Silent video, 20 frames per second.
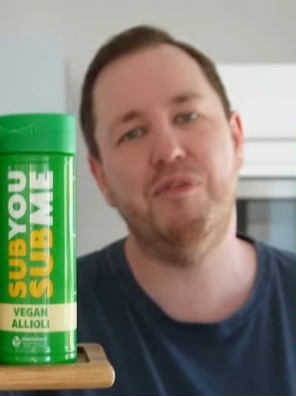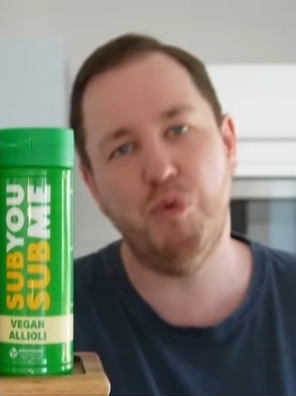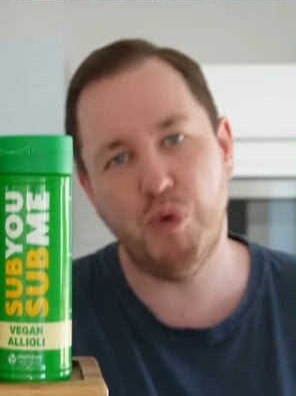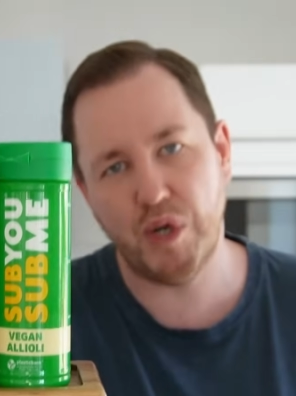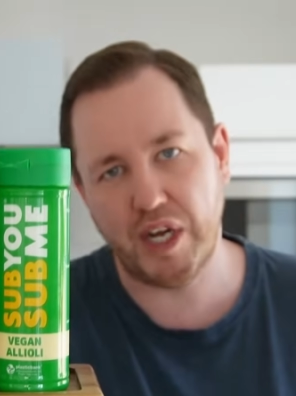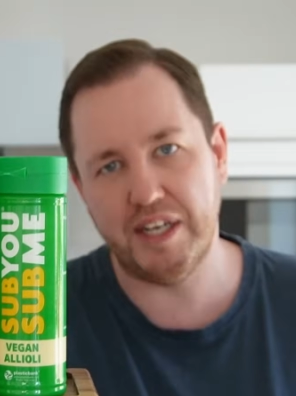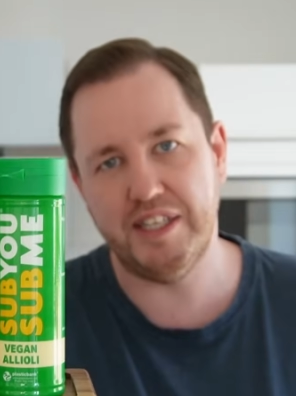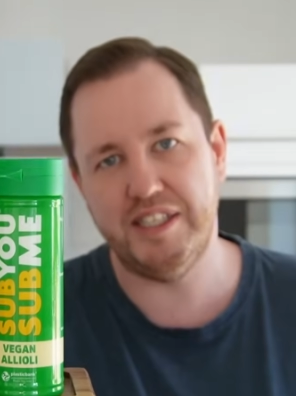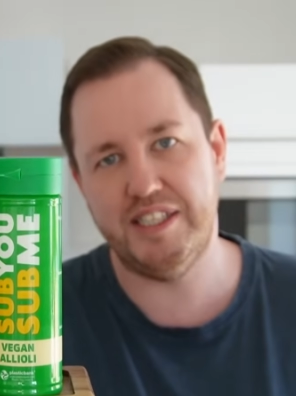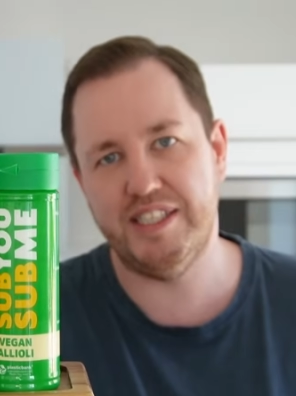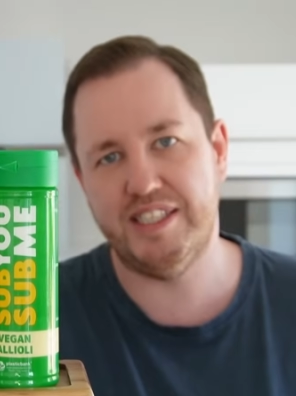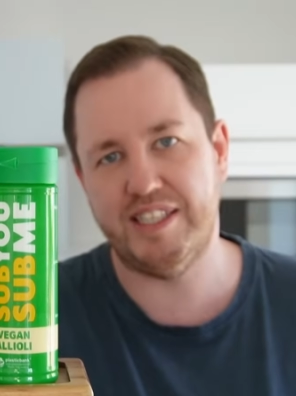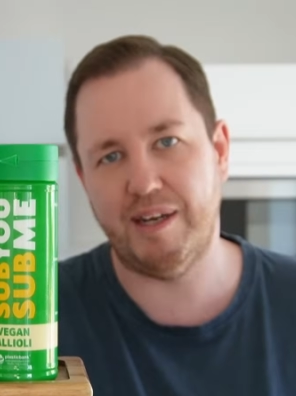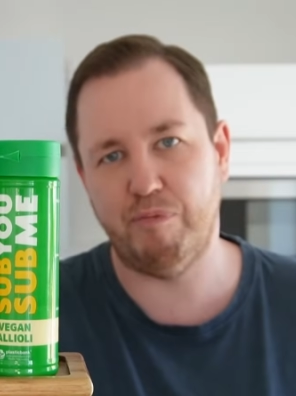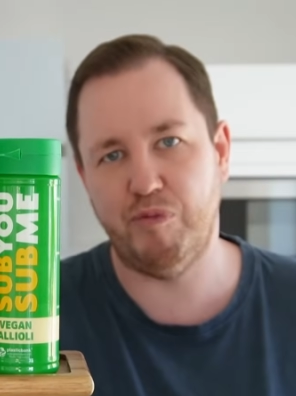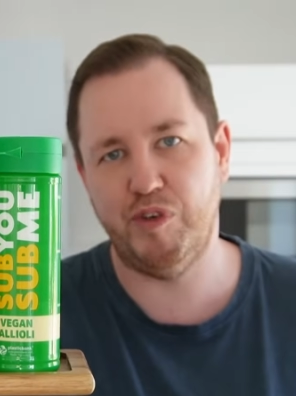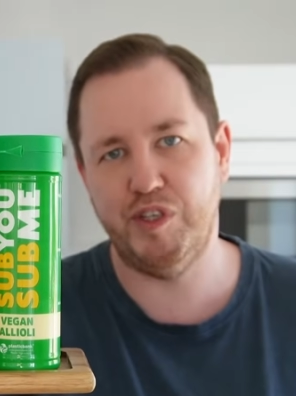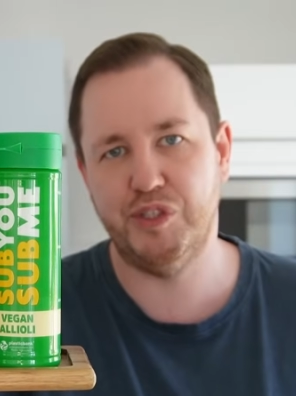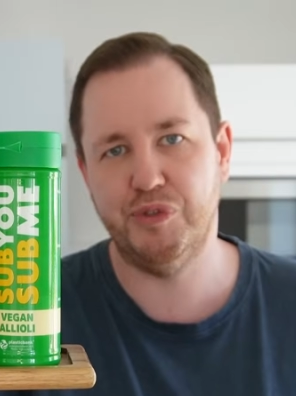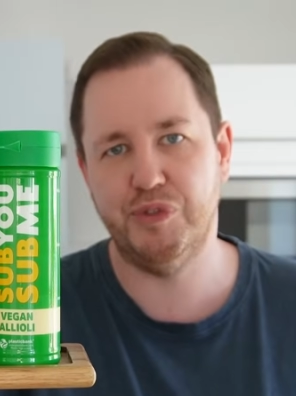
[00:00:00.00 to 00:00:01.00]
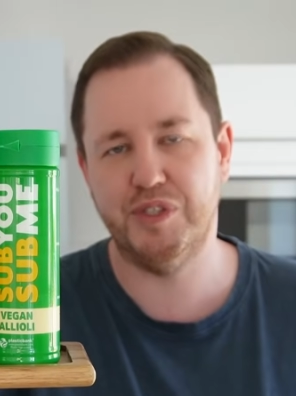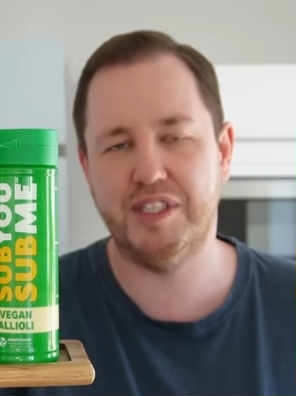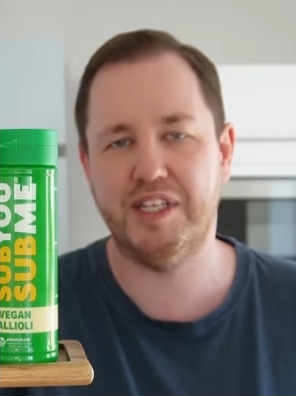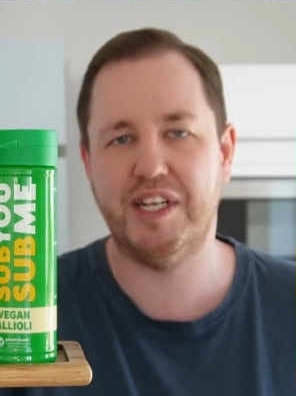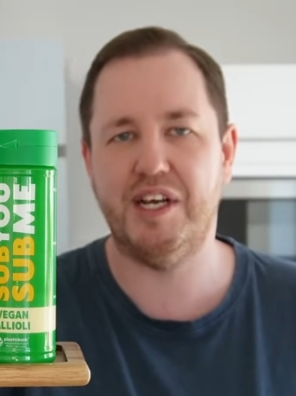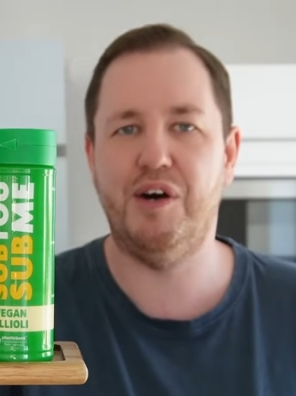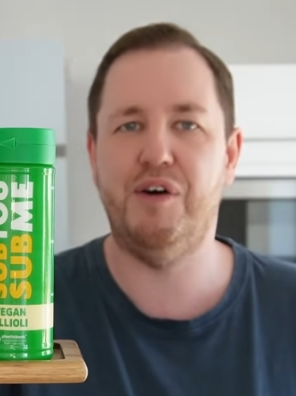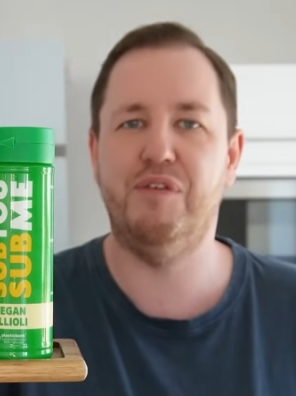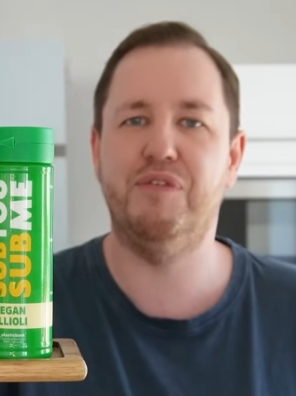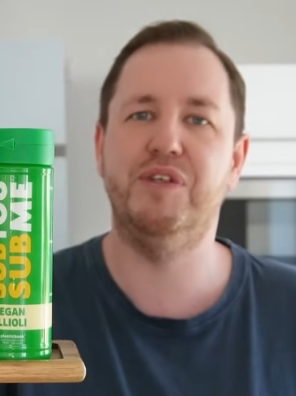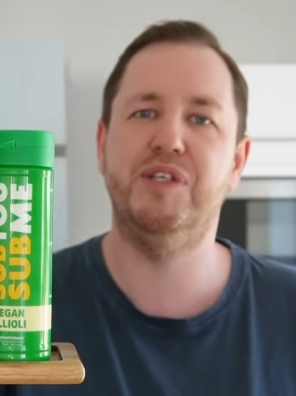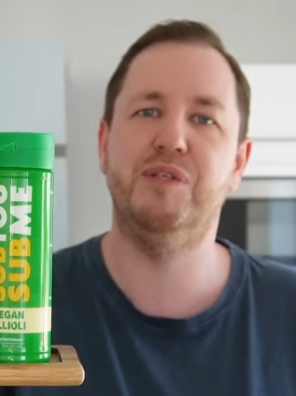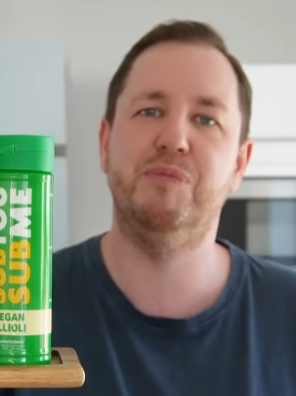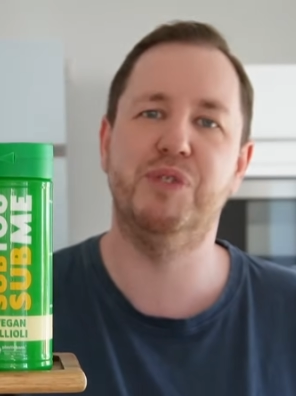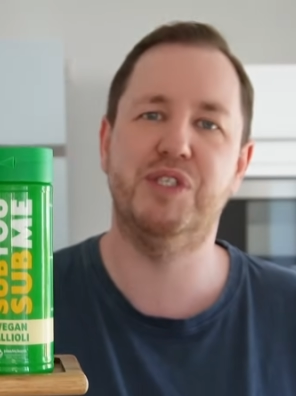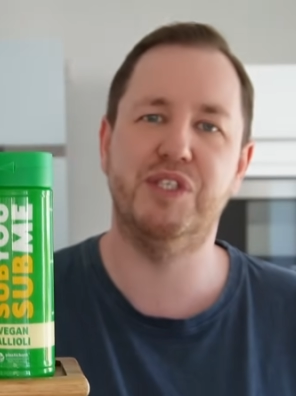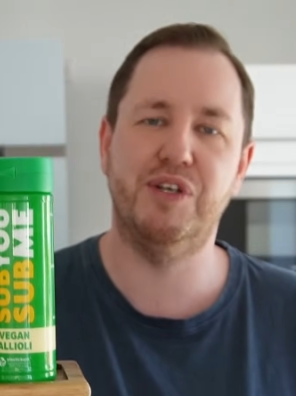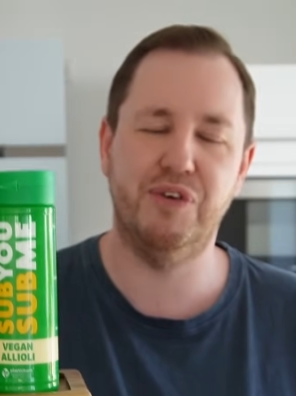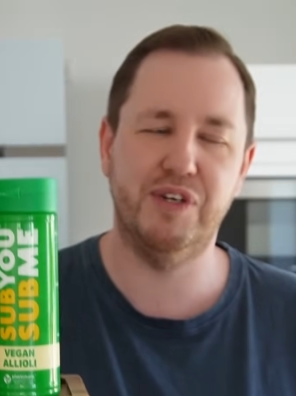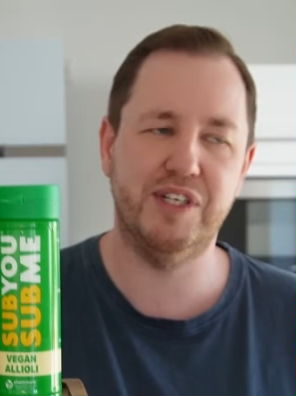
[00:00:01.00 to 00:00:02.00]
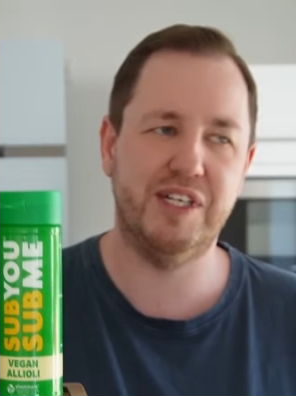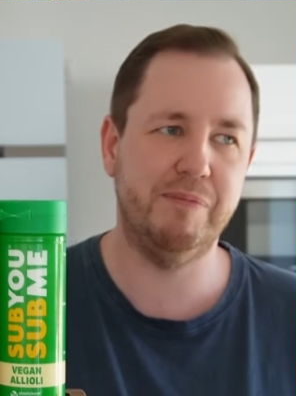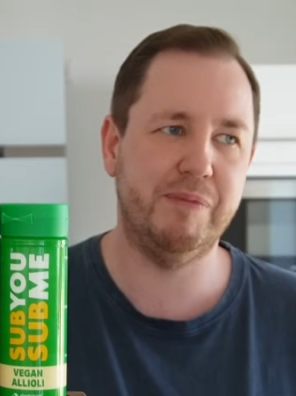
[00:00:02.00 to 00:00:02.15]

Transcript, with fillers: Wo kann ich die Subway-Soßen kaufen? Ich muss den Leuten